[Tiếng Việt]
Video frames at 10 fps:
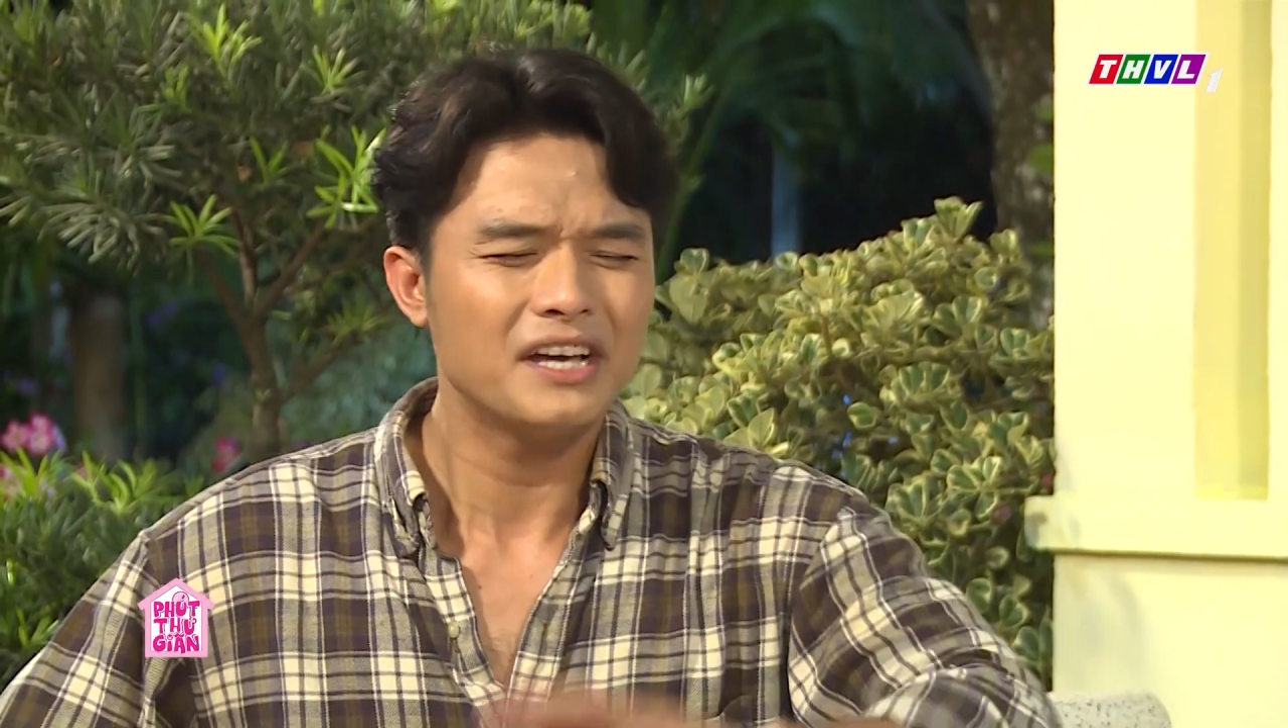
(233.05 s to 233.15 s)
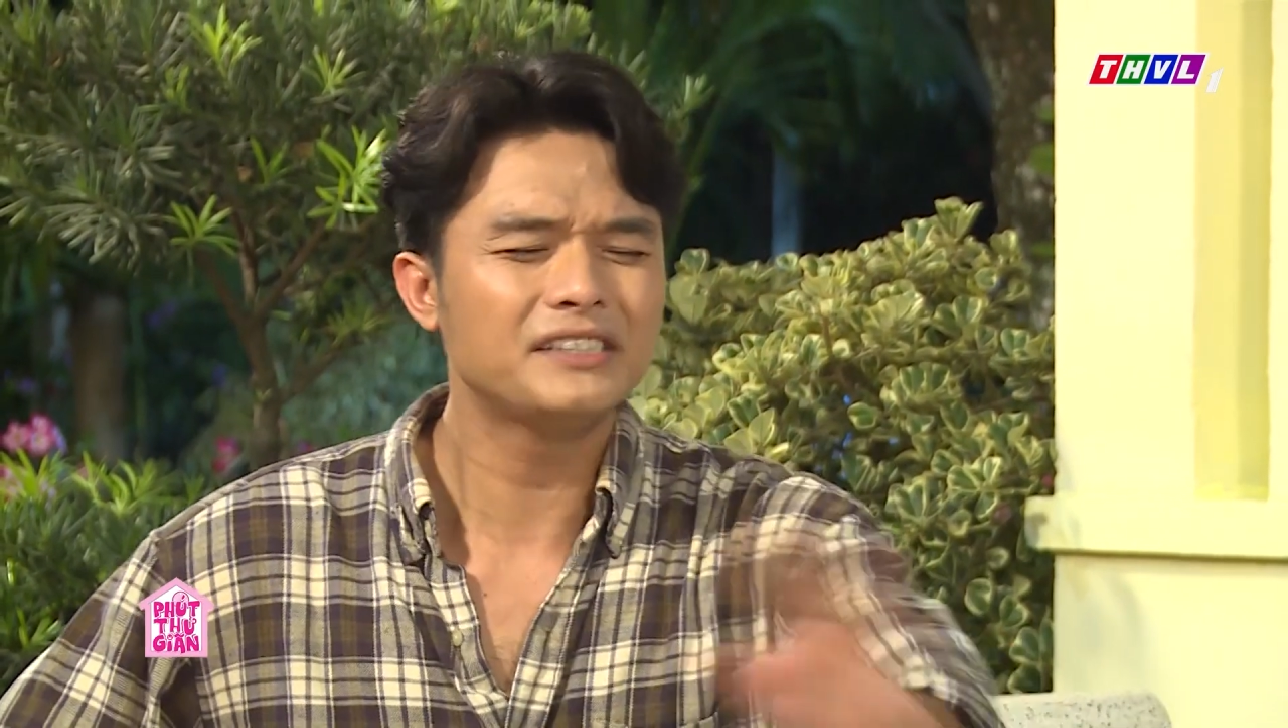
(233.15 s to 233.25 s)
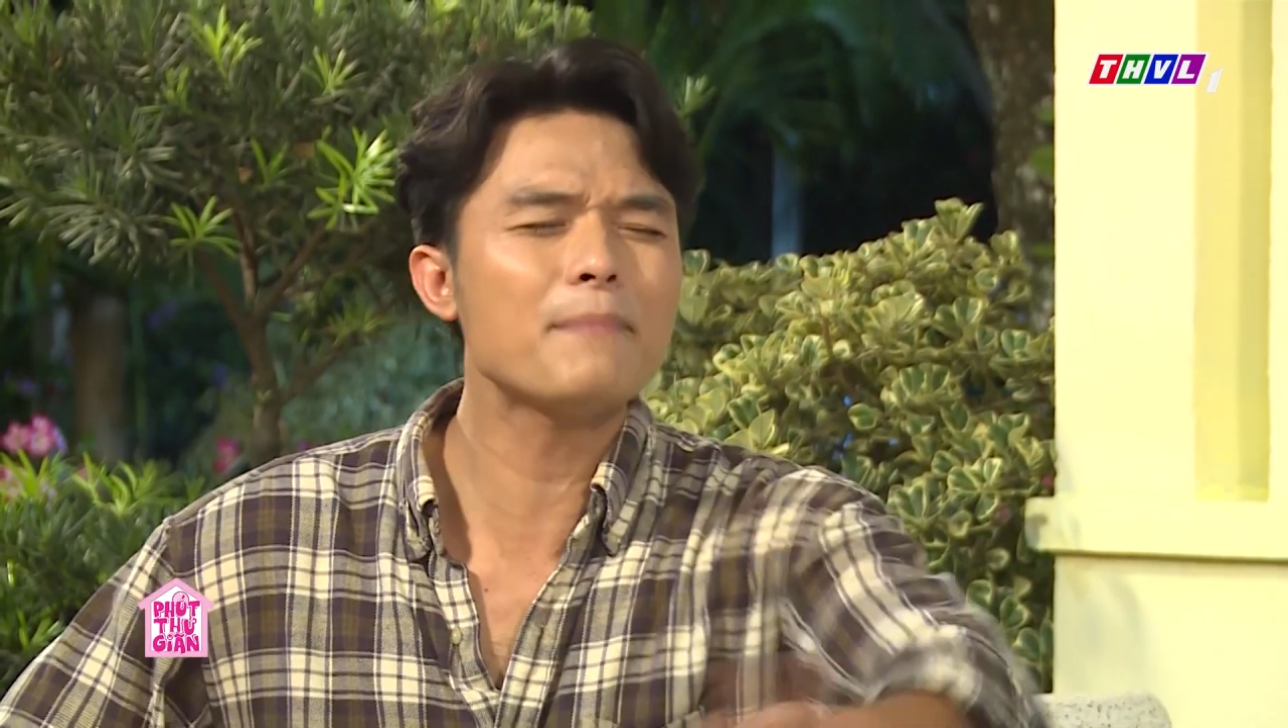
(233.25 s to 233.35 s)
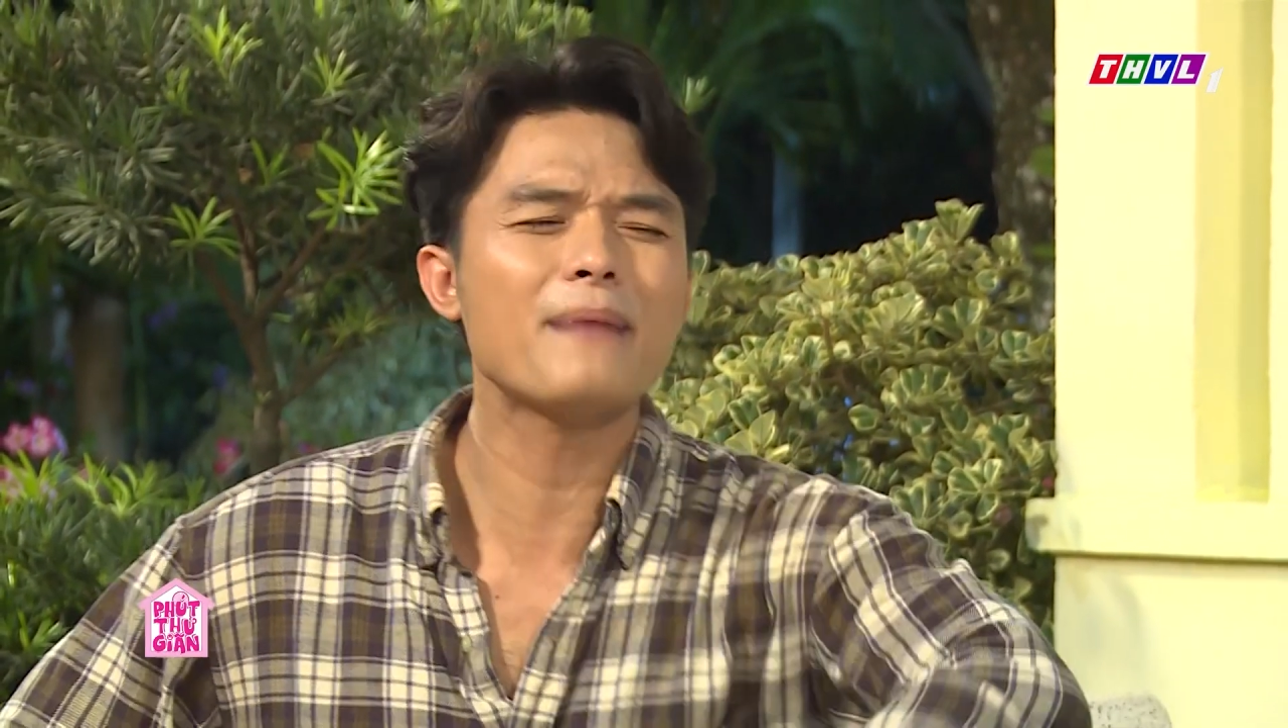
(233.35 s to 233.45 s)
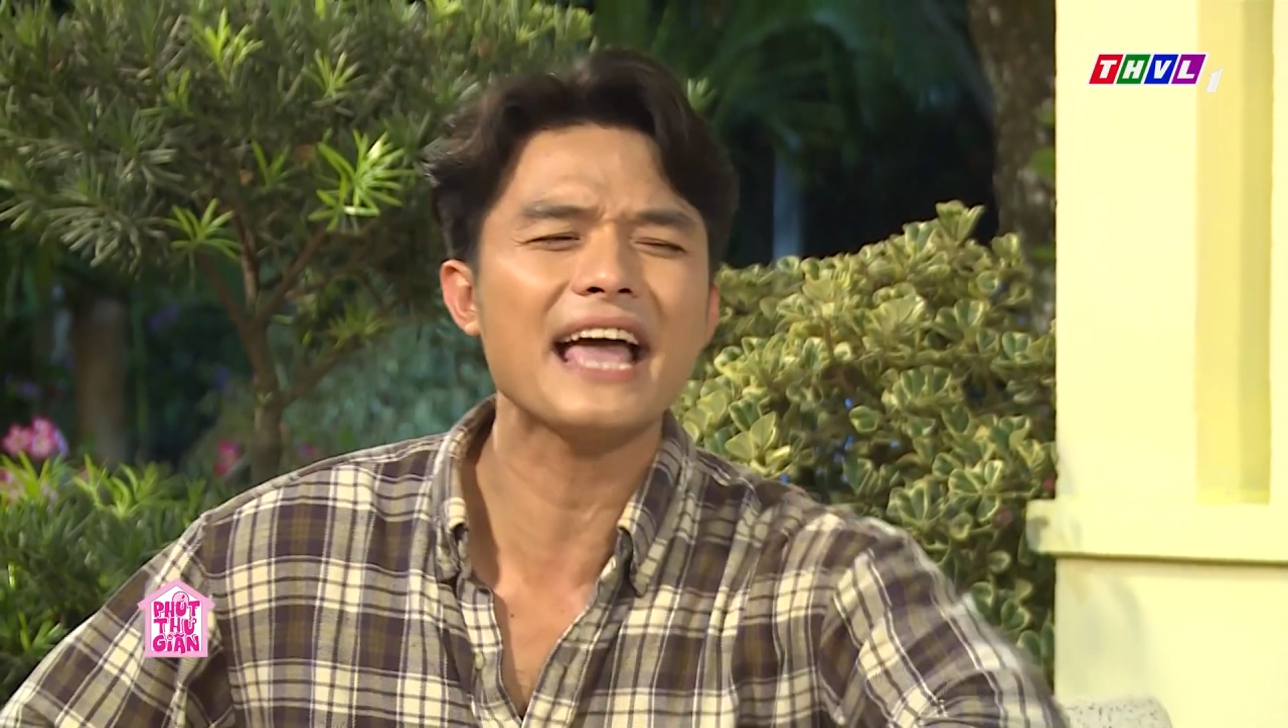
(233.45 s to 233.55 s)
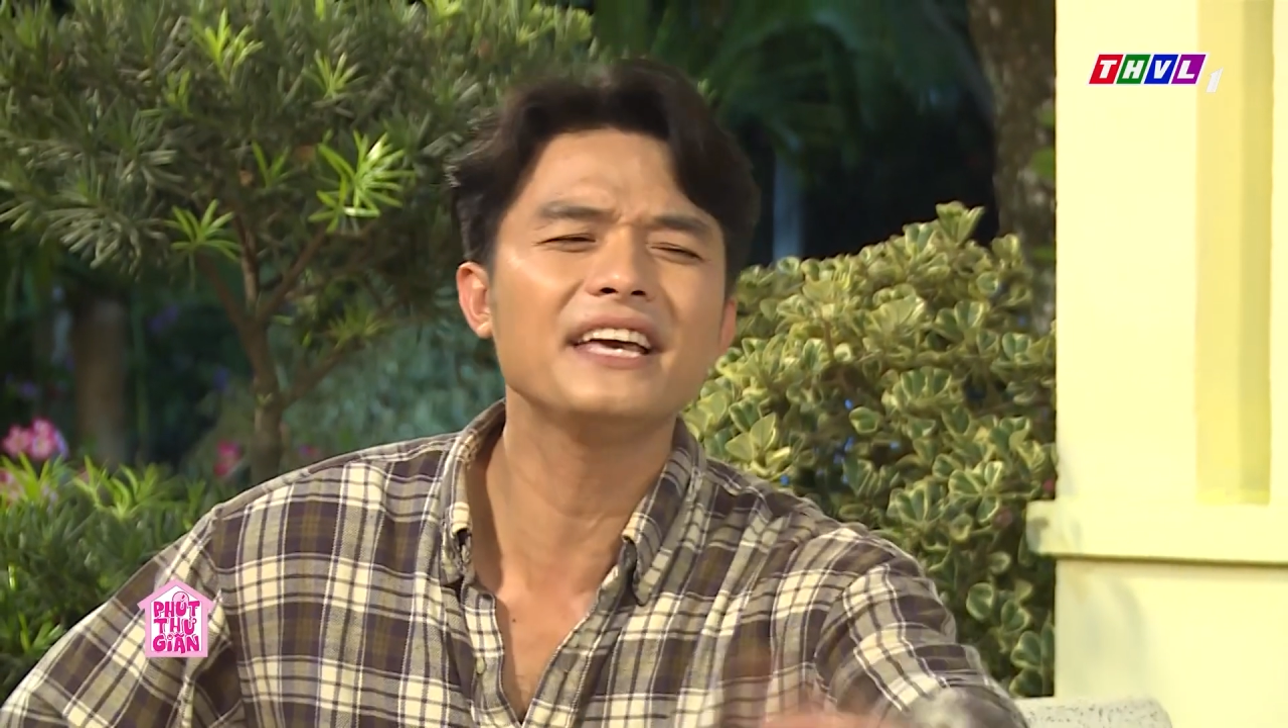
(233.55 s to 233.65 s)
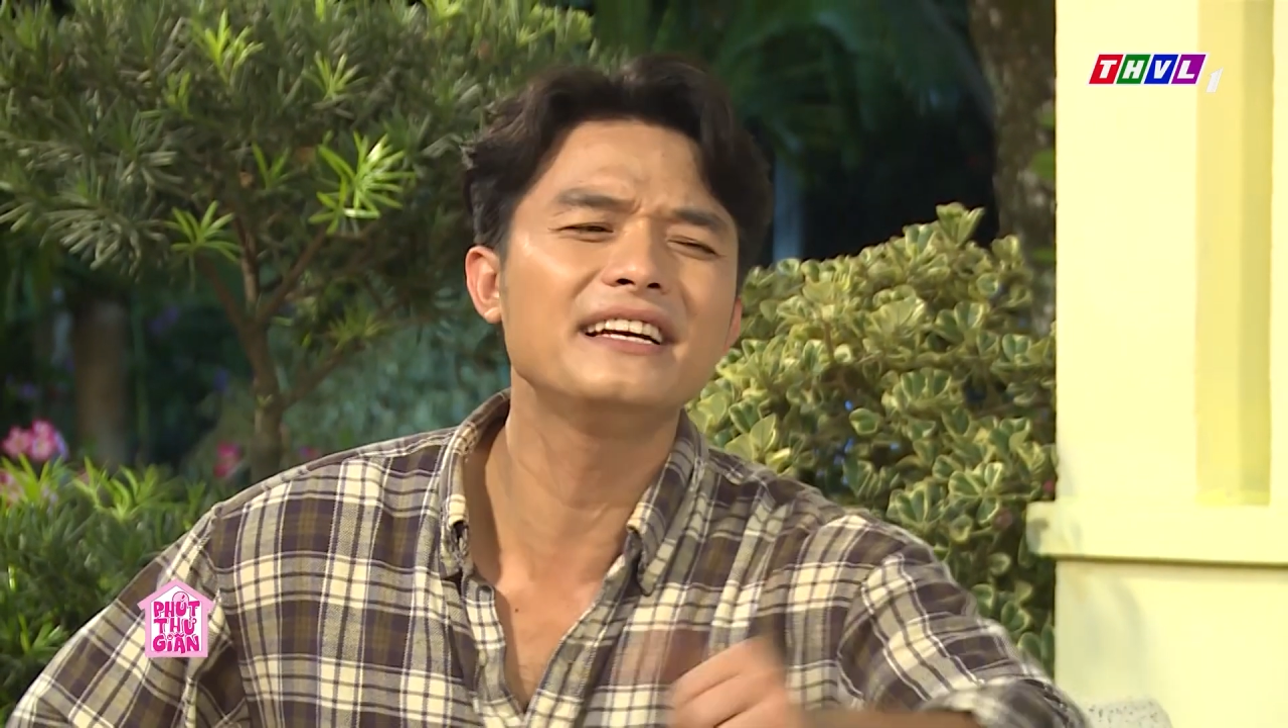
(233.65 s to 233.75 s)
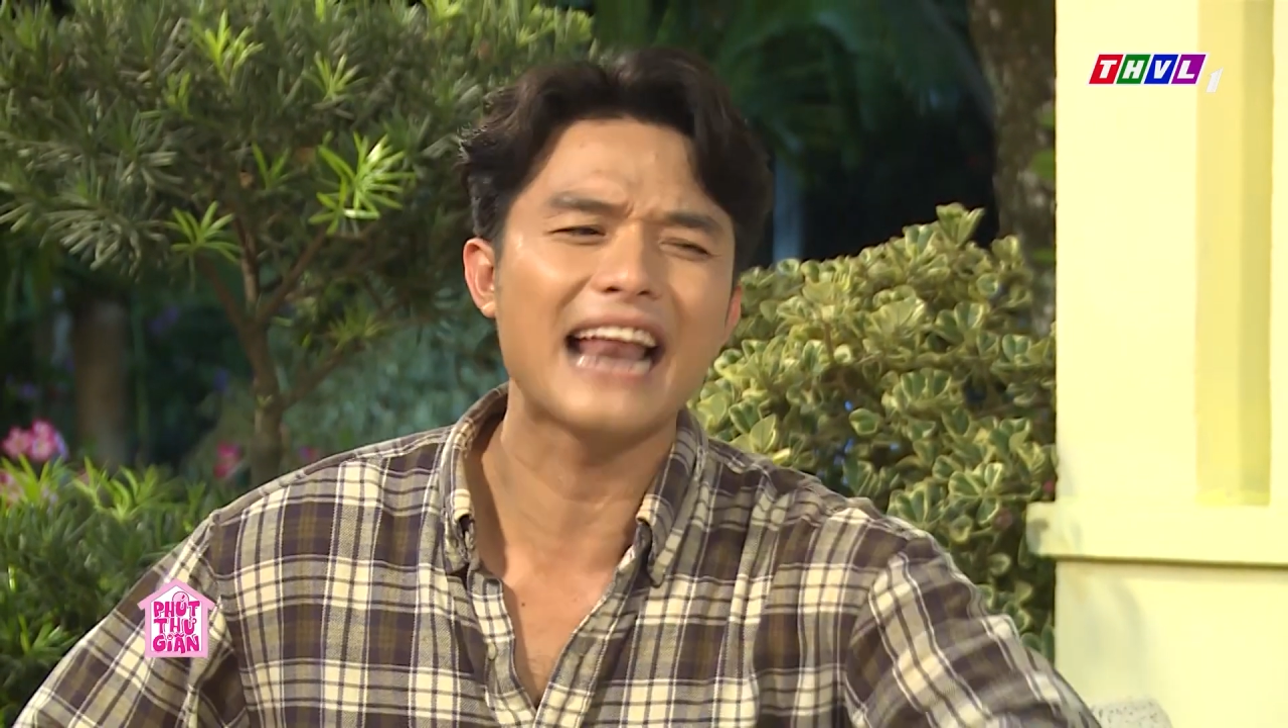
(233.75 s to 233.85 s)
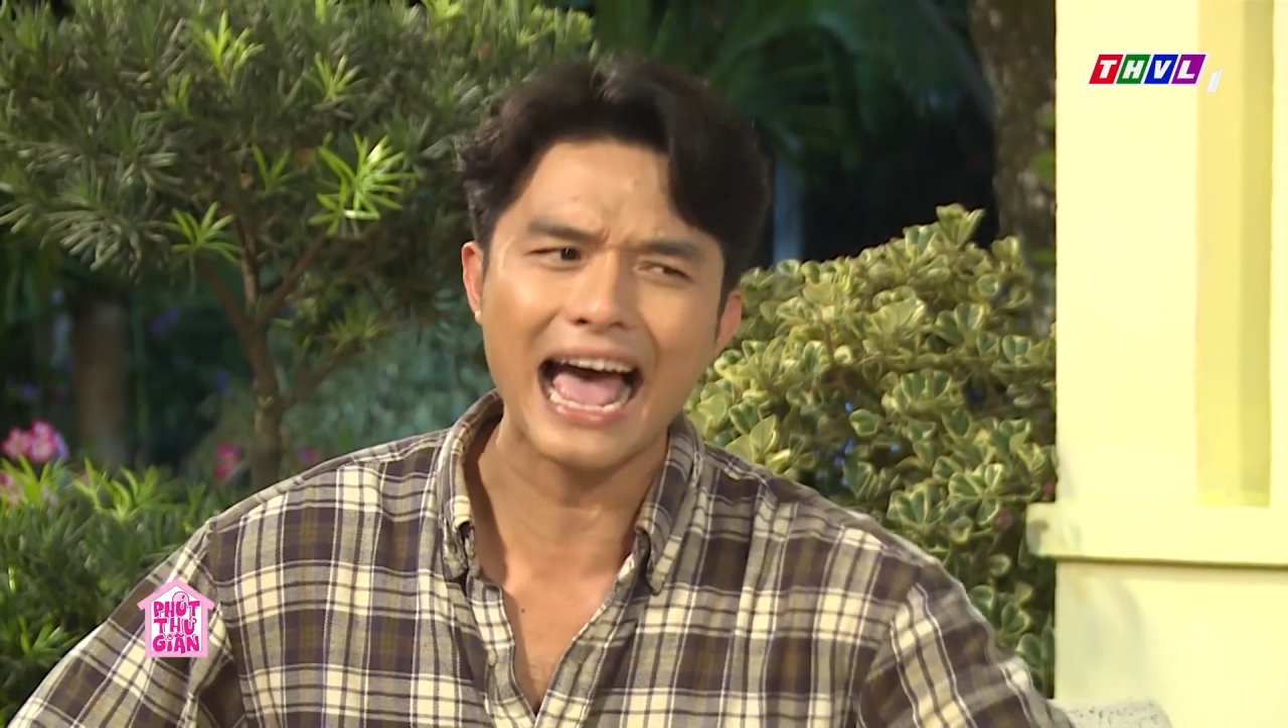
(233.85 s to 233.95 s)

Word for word: Xếp lá gìn lá